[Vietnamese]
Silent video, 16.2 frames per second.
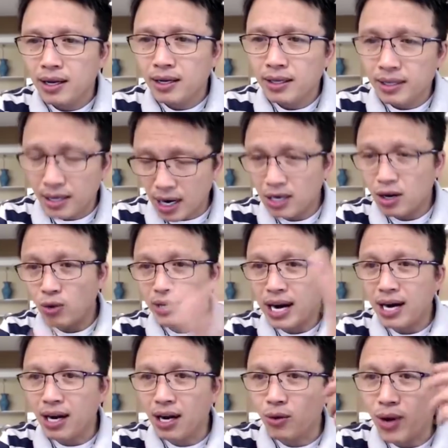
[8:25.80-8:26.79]
thì đó là câu trả
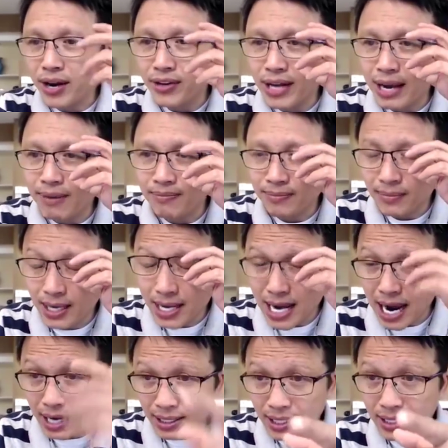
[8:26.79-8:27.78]
lời của anh cho em để
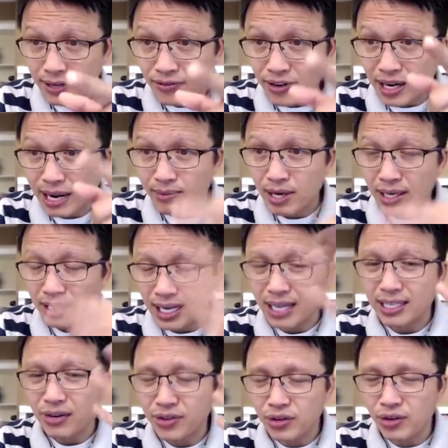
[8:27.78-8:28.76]
giải thích cái phần em nói là tại
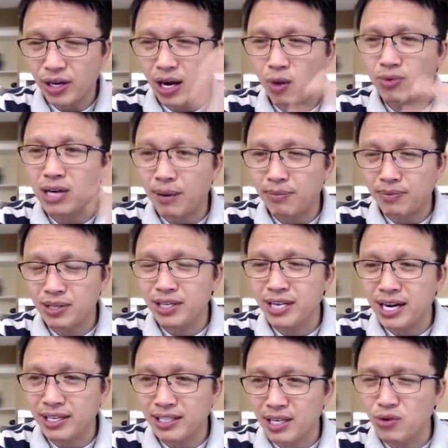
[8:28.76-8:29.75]
sao nhiều đàn ông gặp người
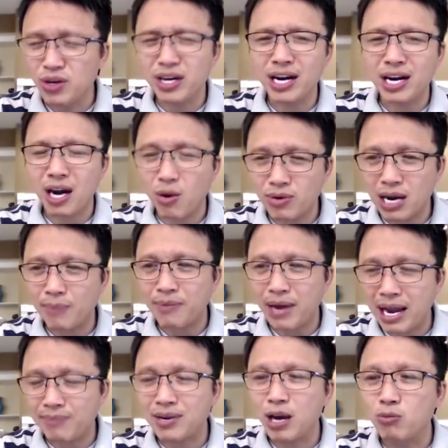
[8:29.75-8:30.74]
đàn, nhiều người đàn ông gặp
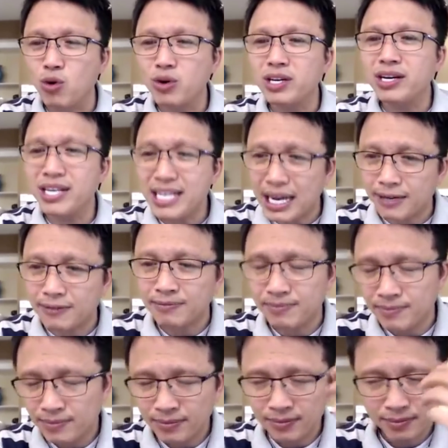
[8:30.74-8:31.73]
em đều muốn cưới nhau
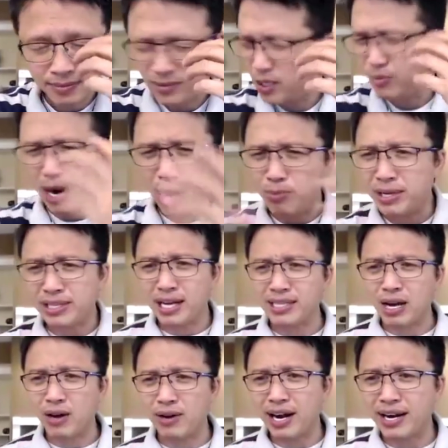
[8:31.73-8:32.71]
nhưng mà em không biết tại
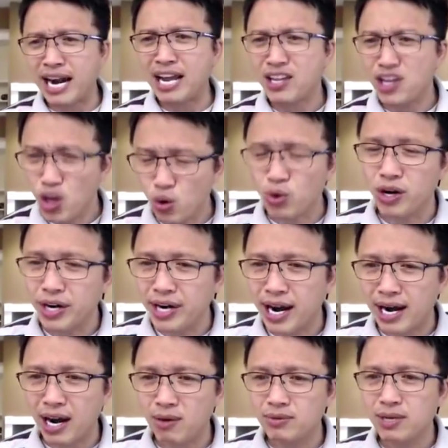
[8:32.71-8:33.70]
sao lại ra nhiều người đàn
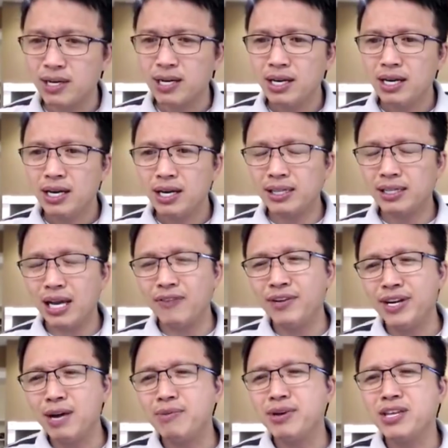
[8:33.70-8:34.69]
ông tại vì
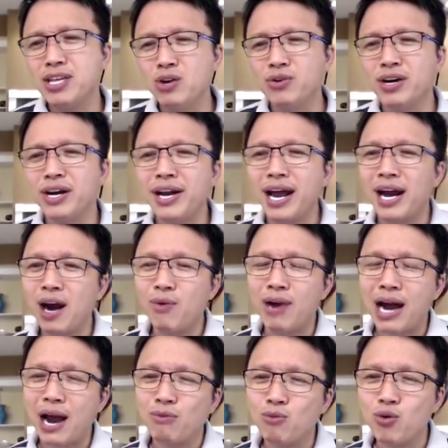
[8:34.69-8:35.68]
nếu mà nhiều người đàn ông
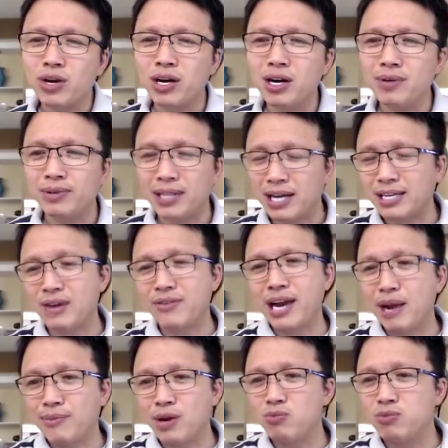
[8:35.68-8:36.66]
ai muốn cưới mà tại sao mà
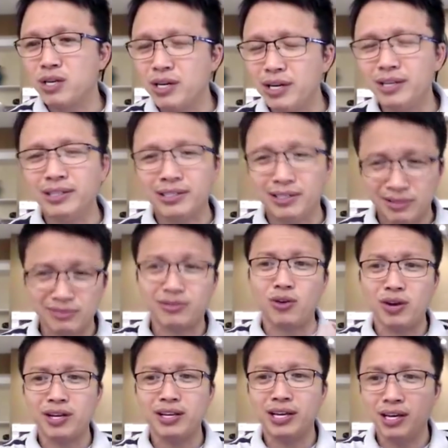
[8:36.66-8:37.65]
em này không cưới thì có
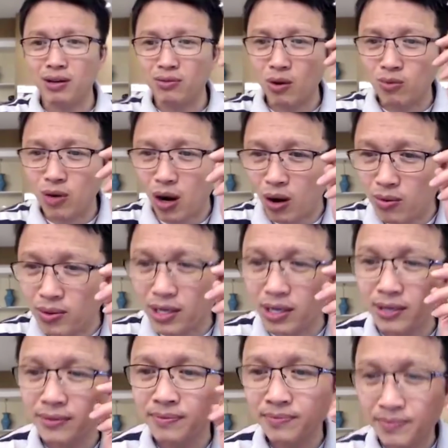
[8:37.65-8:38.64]
cái gì đó không ổn à
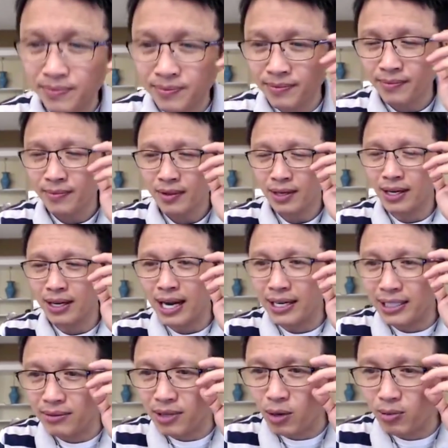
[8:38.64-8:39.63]
ok
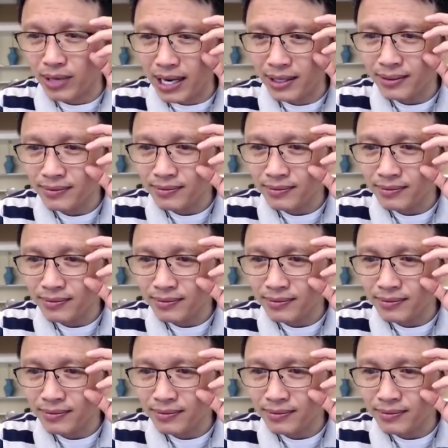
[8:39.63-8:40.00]
tiếp tục nè